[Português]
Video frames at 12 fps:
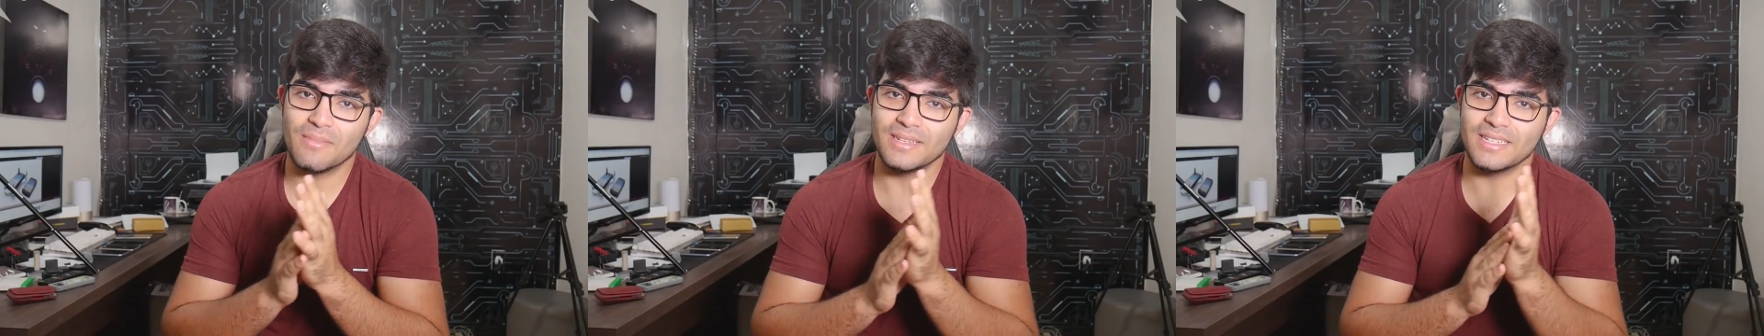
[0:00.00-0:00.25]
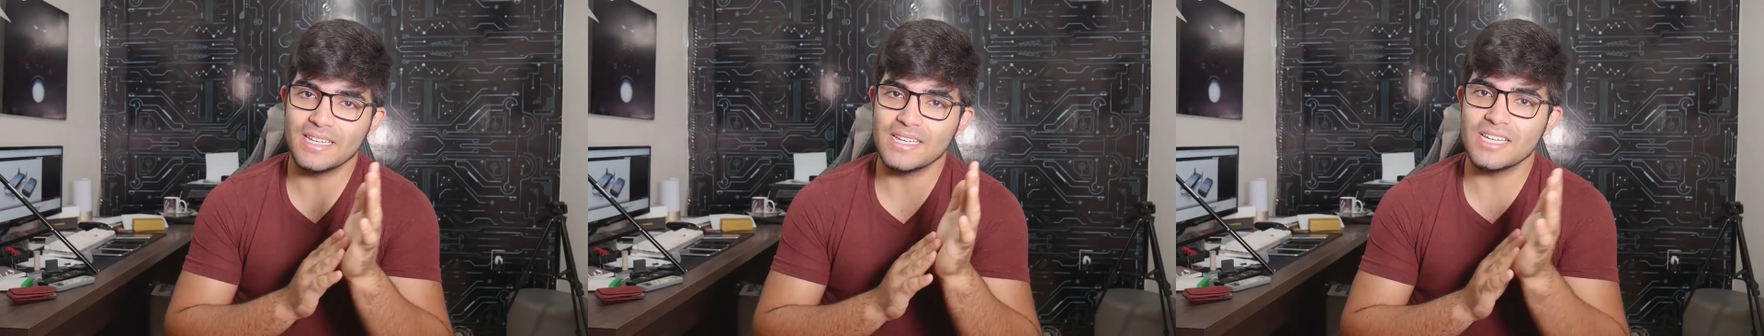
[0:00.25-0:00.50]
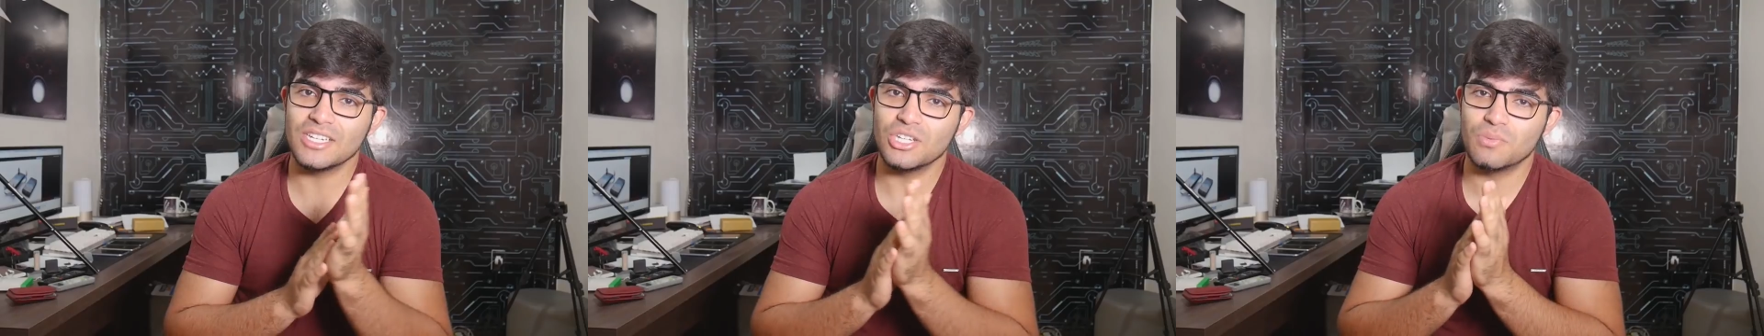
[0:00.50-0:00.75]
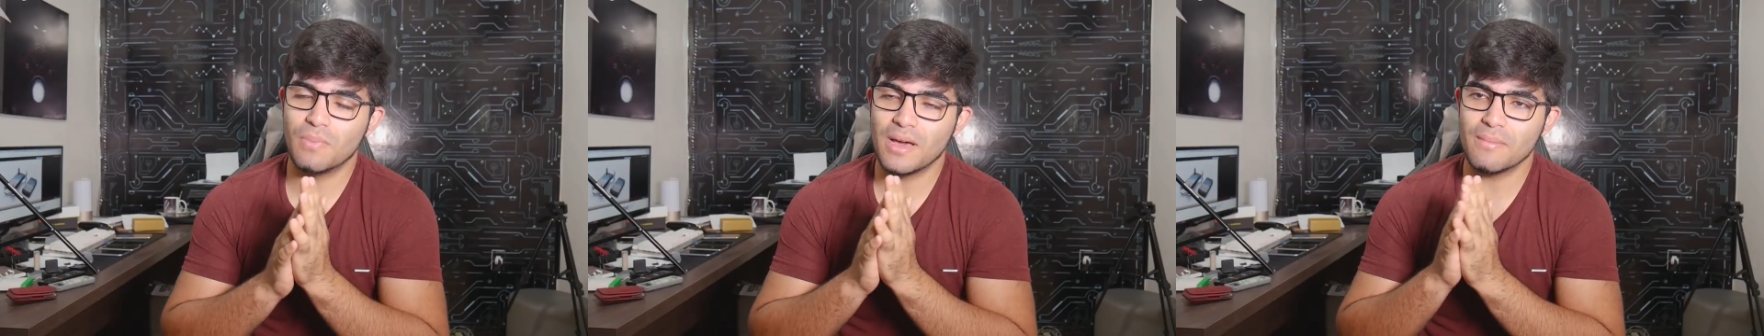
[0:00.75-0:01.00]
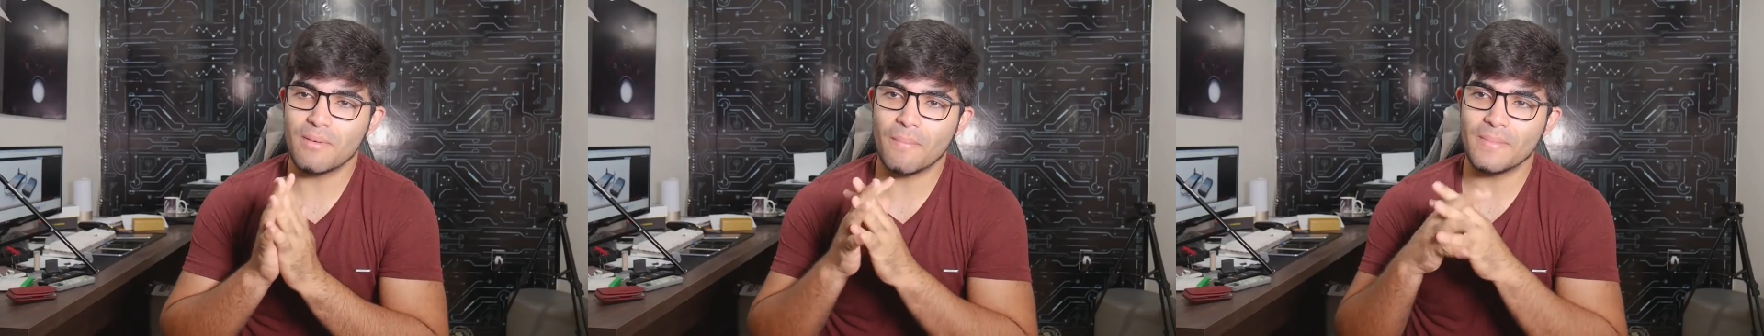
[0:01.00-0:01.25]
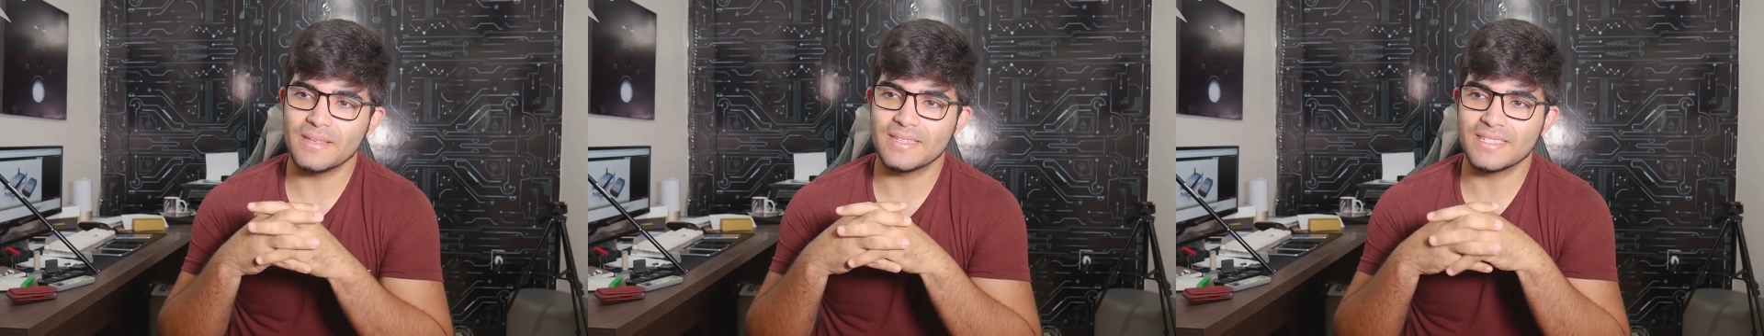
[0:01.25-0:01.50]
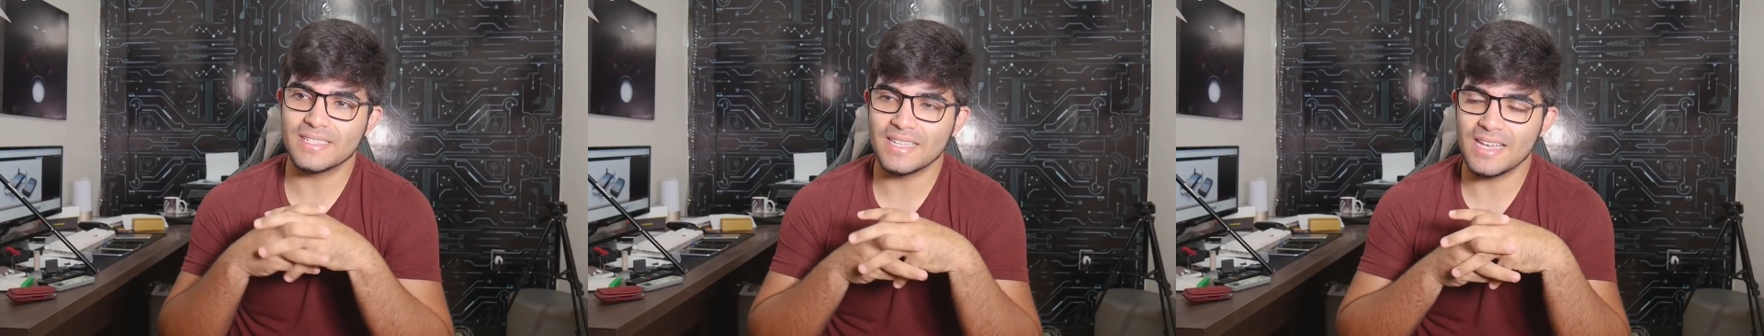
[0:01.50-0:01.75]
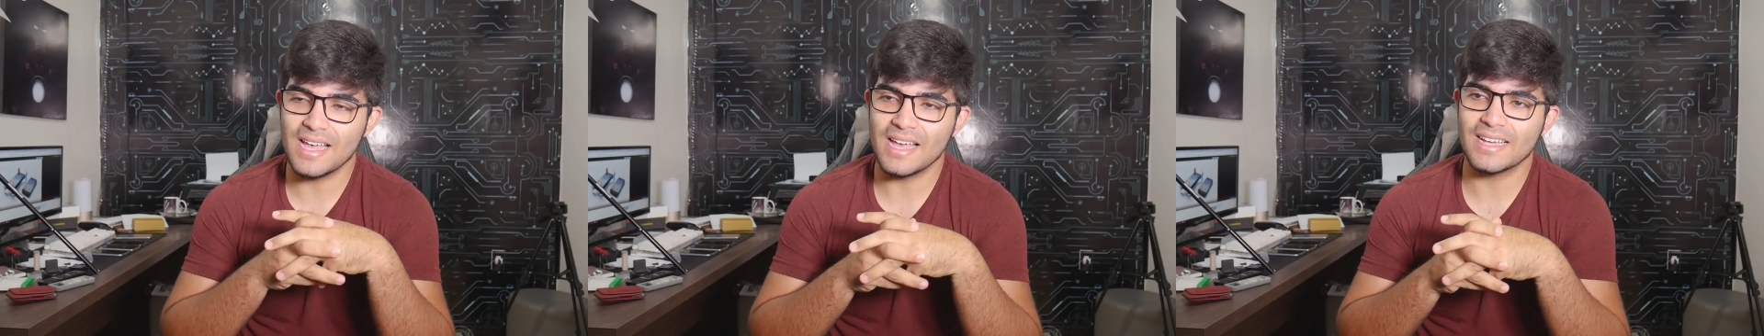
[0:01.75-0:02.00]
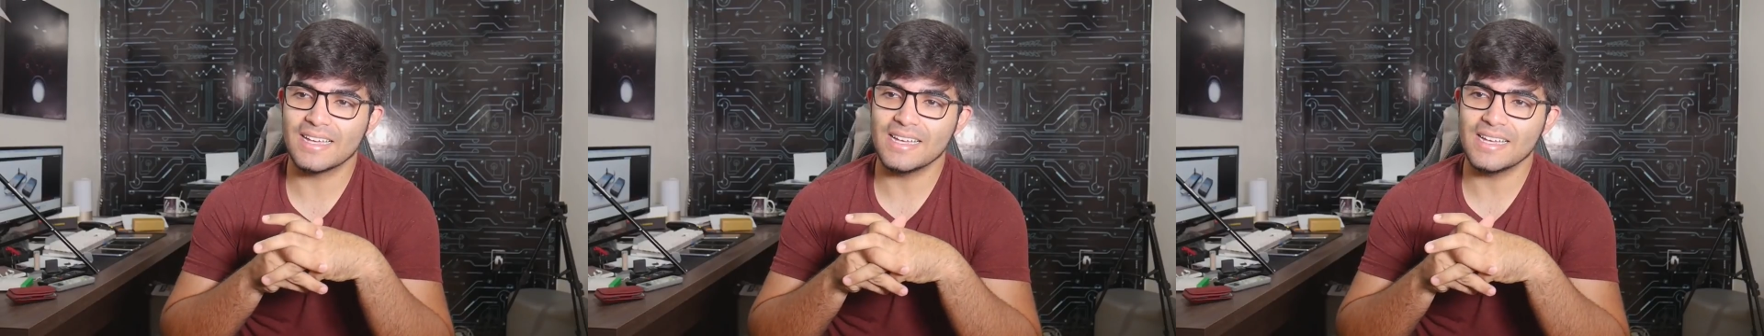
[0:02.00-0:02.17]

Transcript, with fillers: mas aí a gente para pra pensar,